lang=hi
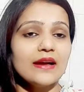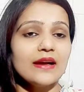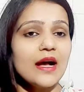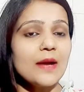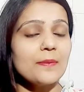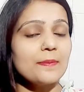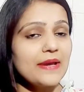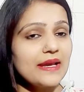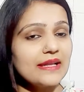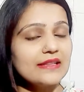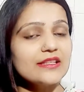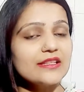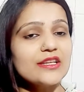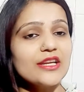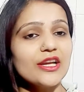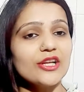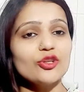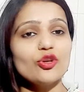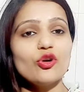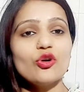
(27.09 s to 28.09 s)
आप हेल्दी
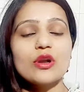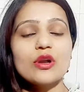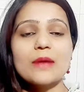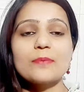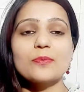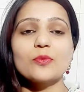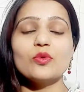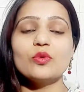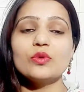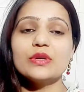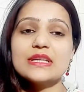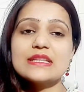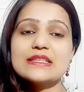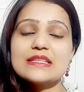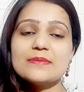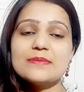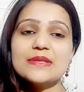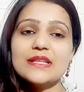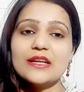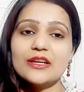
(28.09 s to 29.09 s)
रहते हो और आपको
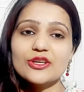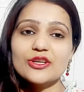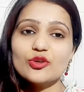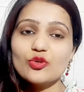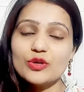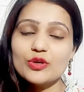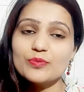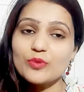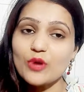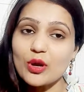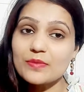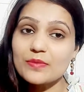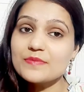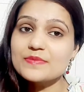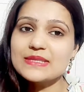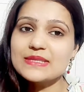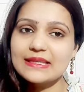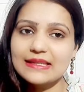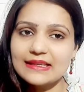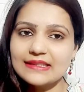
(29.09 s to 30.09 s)
किसी भी तरह की कोई
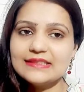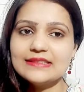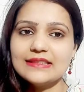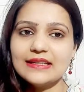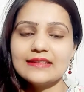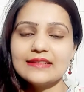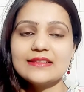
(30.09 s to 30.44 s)
प्रॉब्लम्स नहीं